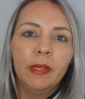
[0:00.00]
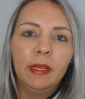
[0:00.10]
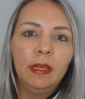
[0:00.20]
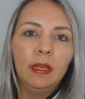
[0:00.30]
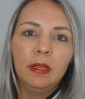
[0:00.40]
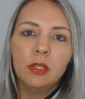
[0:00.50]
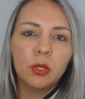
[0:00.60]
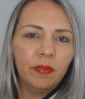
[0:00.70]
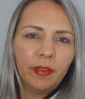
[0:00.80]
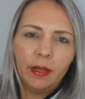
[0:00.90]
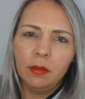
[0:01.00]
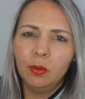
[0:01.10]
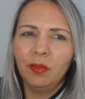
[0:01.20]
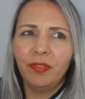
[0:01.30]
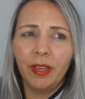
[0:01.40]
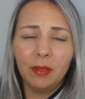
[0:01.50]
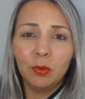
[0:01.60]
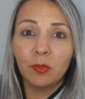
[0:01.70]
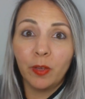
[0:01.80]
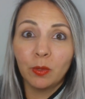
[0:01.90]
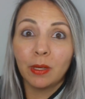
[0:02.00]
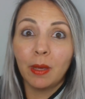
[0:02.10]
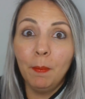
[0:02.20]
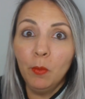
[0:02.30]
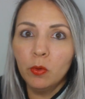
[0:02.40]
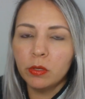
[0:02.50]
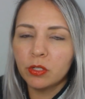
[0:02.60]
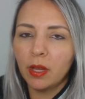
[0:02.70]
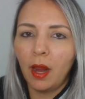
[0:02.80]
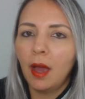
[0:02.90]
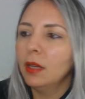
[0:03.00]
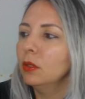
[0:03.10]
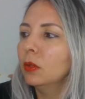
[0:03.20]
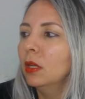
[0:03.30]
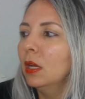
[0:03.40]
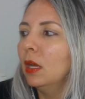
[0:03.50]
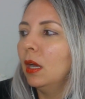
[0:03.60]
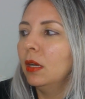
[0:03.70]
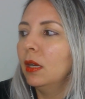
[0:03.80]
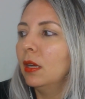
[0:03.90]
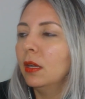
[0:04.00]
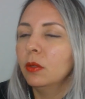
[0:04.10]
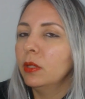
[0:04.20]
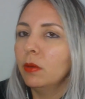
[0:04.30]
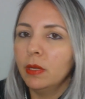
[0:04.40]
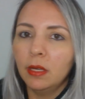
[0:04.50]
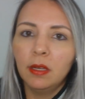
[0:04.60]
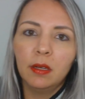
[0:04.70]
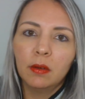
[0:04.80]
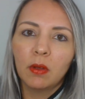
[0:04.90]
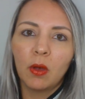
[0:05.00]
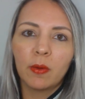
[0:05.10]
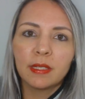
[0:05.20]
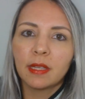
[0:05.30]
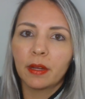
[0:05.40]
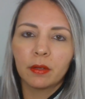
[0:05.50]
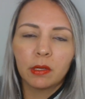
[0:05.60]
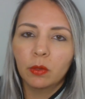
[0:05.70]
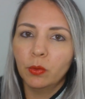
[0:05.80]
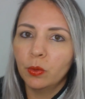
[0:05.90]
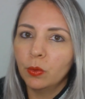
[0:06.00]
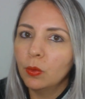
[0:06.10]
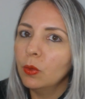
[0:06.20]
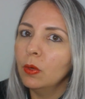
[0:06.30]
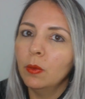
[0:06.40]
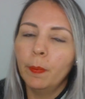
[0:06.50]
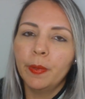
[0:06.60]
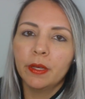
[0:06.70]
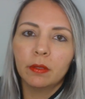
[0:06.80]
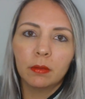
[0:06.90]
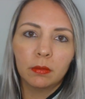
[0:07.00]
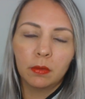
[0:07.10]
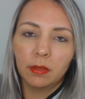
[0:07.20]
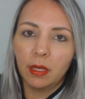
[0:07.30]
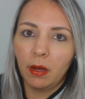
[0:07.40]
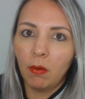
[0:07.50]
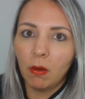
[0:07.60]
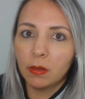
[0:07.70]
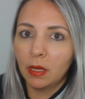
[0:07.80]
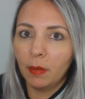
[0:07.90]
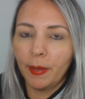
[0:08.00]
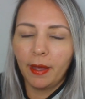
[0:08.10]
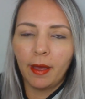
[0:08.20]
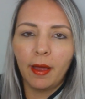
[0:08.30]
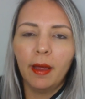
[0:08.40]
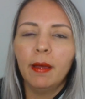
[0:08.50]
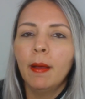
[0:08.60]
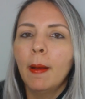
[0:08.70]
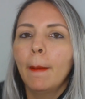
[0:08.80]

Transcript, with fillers: e, e chovendo, vento, vento aqui é muito gelado. Ah, eu tenho que ir. Eu coloco a Sara no canguru, o Pedro, quando quer cola, eu tenho que pegar.